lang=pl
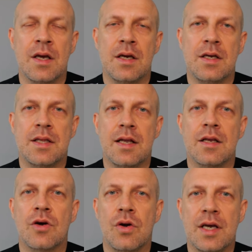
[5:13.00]
I
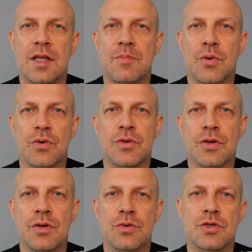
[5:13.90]
ten kolejny punkt,
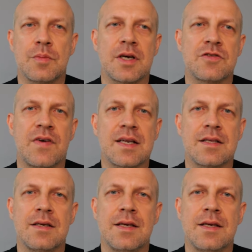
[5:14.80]
już chyba czwarty,